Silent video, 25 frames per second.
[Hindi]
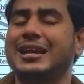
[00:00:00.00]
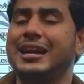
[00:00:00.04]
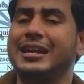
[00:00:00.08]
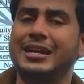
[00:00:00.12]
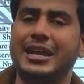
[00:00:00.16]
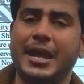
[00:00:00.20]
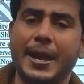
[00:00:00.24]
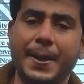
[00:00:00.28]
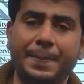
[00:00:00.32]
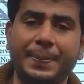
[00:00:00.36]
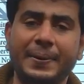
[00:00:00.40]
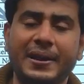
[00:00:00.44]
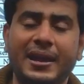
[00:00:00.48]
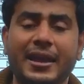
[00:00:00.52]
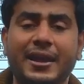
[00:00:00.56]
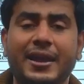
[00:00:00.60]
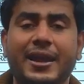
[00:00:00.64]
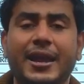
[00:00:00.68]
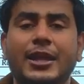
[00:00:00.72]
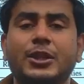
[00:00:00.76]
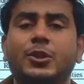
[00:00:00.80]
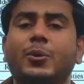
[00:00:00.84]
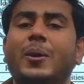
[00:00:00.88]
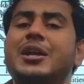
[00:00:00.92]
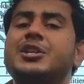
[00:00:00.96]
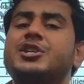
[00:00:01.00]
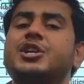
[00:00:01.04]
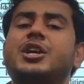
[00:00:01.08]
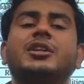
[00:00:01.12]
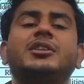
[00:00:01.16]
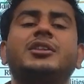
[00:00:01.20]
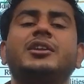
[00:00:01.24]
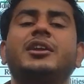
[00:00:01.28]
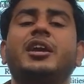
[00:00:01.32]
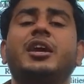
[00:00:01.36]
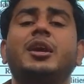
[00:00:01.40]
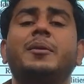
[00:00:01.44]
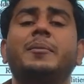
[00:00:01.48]
डेप लग गया तो आज
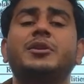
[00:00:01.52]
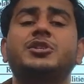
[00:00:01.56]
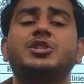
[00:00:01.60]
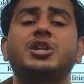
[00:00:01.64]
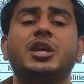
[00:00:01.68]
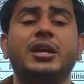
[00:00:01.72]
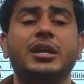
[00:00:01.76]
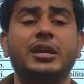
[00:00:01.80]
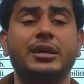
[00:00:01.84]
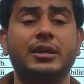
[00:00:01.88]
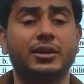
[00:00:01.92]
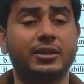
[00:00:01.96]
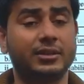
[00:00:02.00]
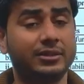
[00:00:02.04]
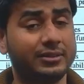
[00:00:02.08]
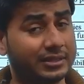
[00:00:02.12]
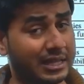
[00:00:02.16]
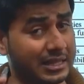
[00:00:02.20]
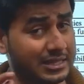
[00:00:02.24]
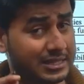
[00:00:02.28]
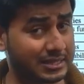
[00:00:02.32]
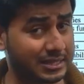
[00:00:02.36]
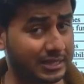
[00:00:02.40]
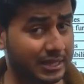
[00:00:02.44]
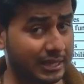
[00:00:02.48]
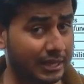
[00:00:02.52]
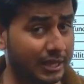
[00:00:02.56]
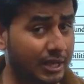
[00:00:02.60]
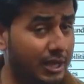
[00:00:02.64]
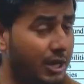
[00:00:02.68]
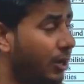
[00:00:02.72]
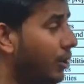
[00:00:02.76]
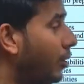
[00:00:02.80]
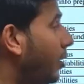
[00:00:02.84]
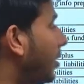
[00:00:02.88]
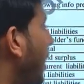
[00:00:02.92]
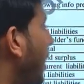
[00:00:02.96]
कितने की बचेगी दस की और